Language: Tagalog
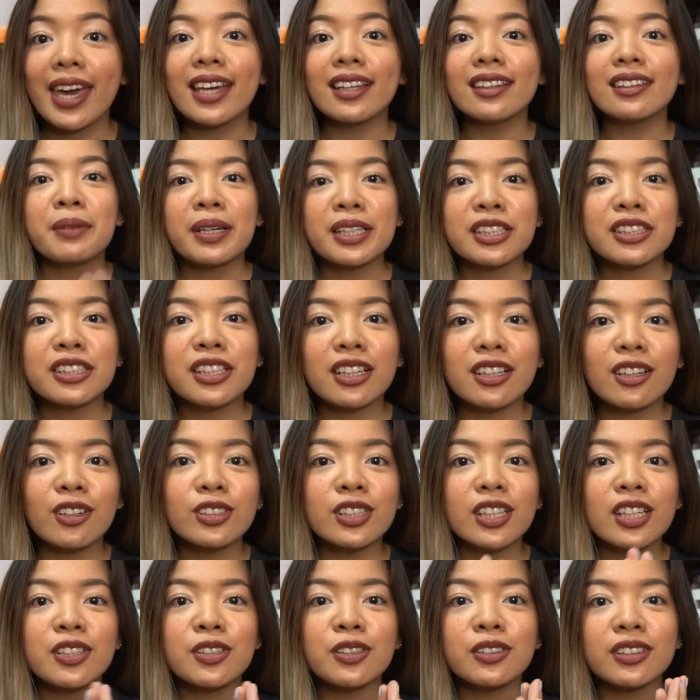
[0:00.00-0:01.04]
And may share
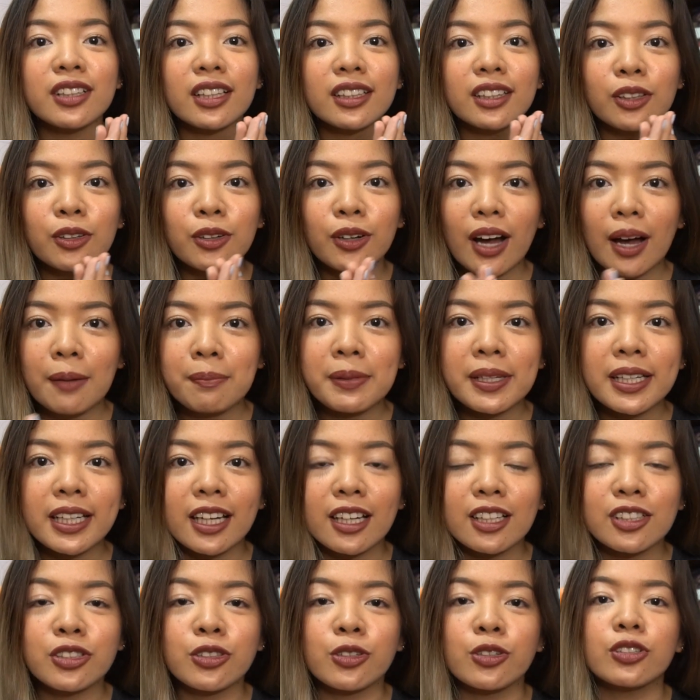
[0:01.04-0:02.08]
ako sa inyo tatlong
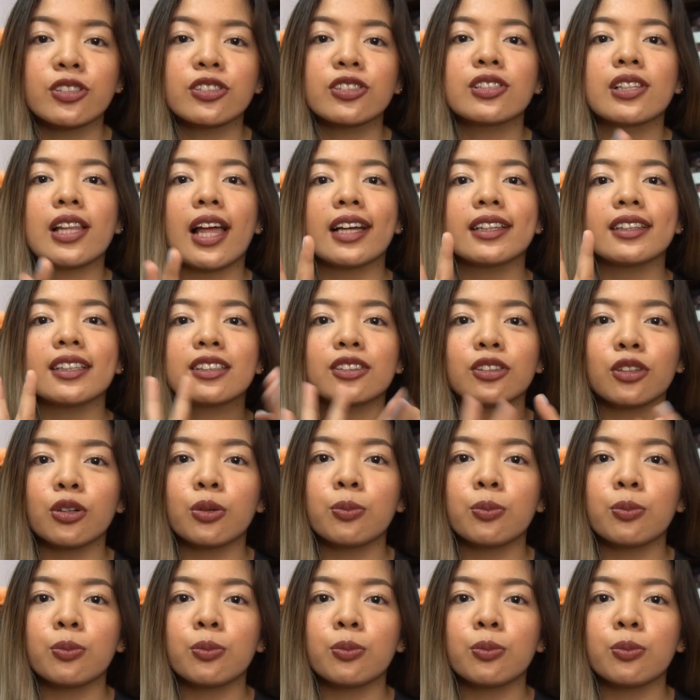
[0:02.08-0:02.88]
applications. Lahat ito